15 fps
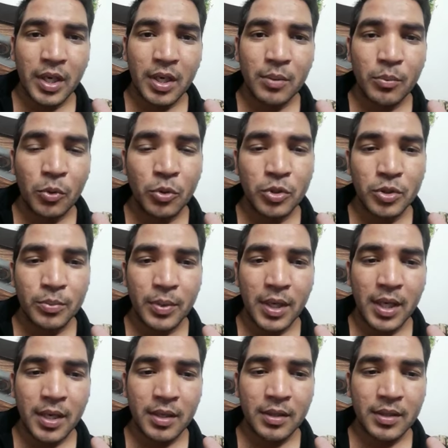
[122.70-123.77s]
का बहुत ही
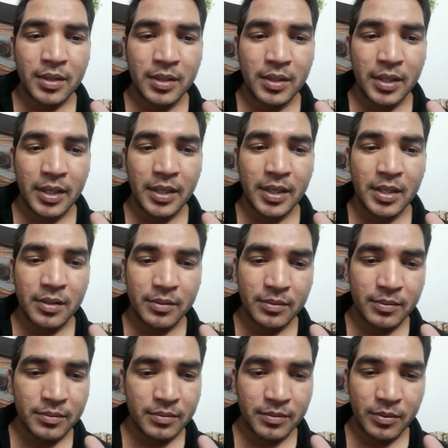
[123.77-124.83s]
बड़ा कैरियर
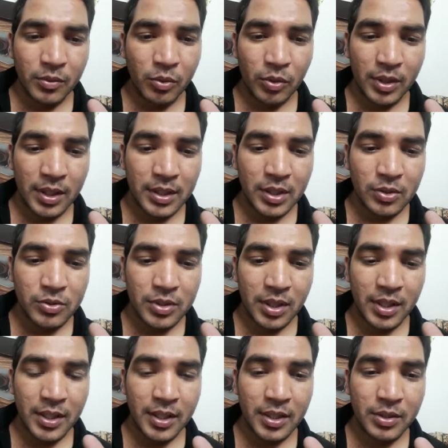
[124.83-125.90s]
हो गया था उसका
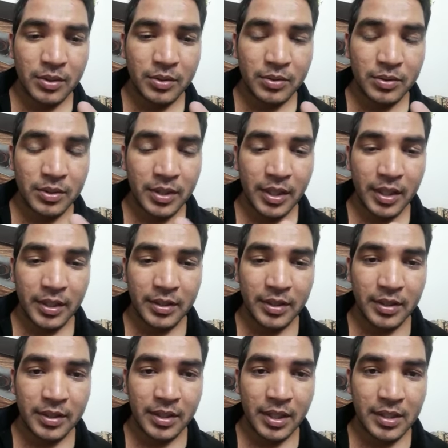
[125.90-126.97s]
लेकिन एक
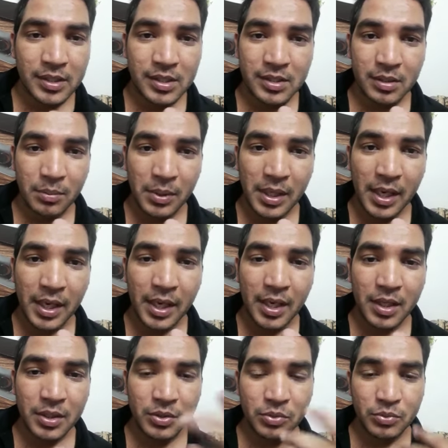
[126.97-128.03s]
दिन ऐसा समय आया
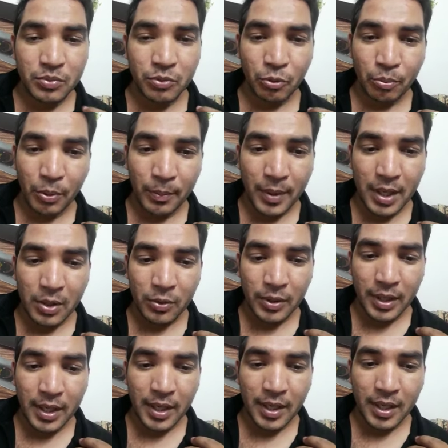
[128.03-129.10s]
वो बीमार हो
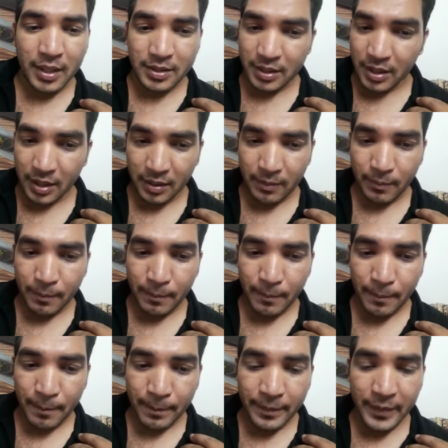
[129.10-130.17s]
गया अचानक
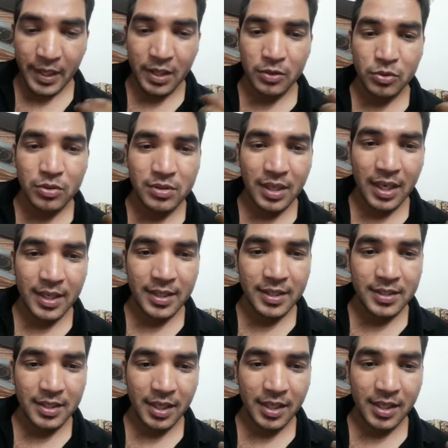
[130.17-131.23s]
डेढ़ सौ साल की
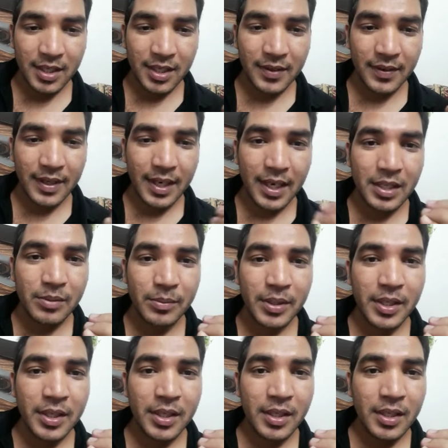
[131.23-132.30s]
चाह रखने वाला आदमी
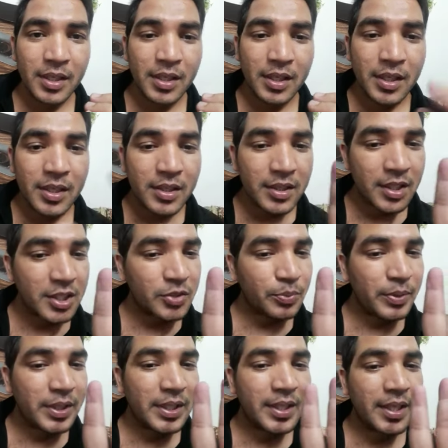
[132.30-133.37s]
तीस
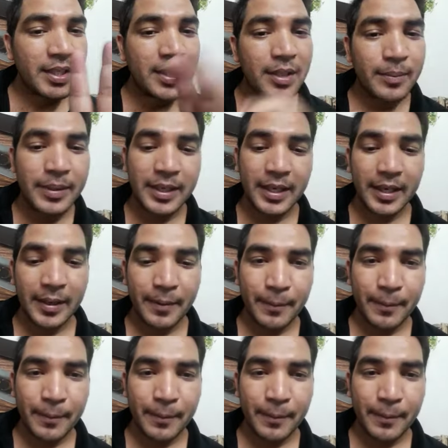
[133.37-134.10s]
मिनट के अंदर मर गया